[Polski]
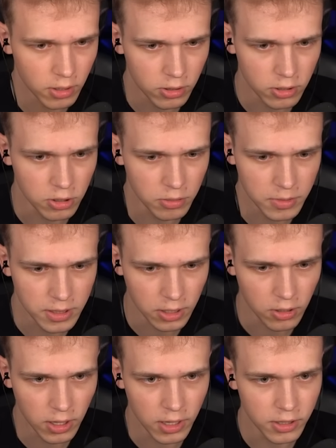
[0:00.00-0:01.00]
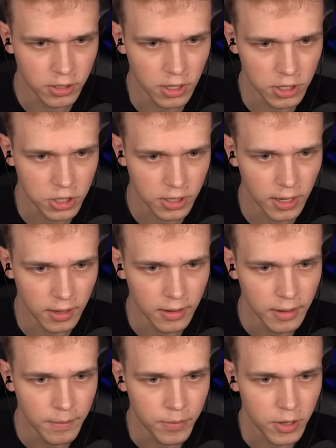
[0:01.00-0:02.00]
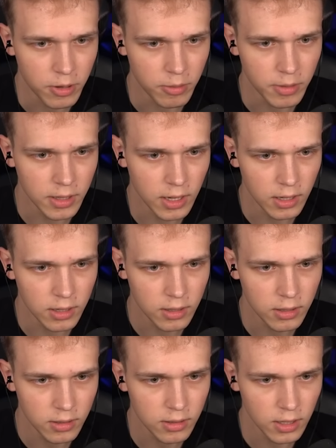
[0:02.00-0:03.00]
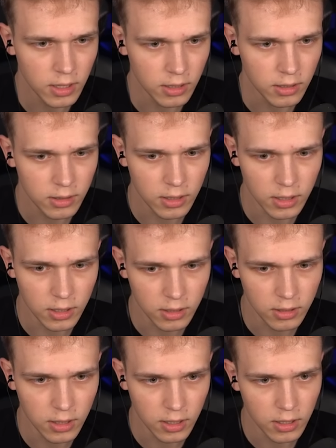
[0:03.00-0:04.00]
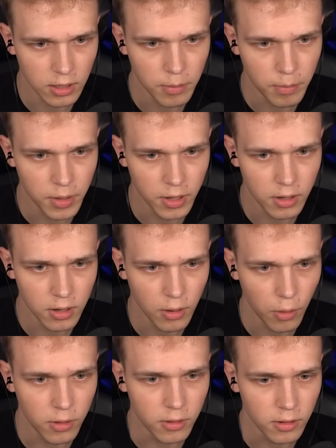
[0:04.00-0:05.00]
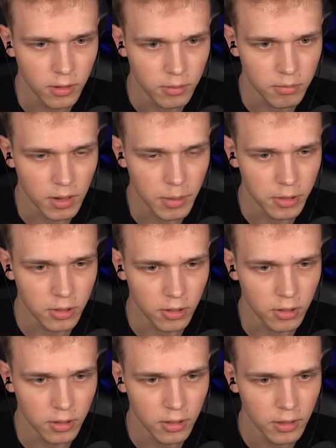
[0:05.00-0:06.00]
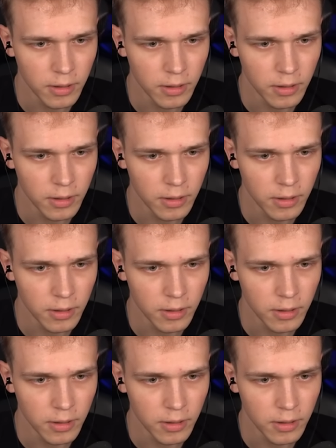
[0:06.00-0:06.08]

no to zróbmy z tego ile, ile się da. Robimy tak, tak, tak, tak, pyk. Mamy to.